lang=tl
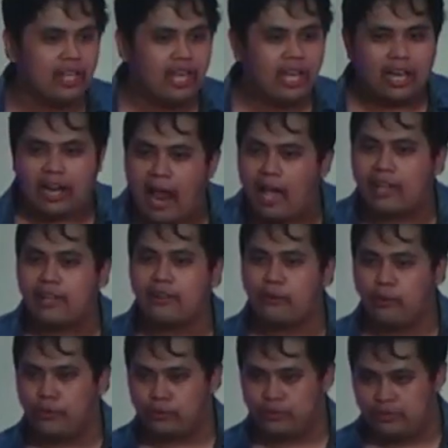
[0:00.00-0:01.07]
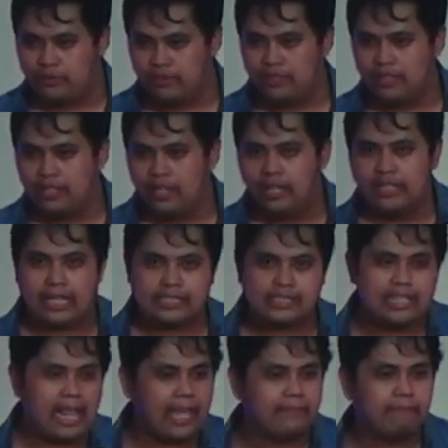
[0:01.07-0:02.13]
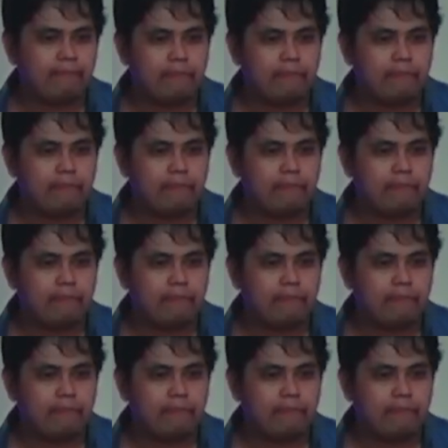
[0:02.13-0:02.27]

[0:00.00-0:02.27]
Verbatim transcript: rocky road. Next slide.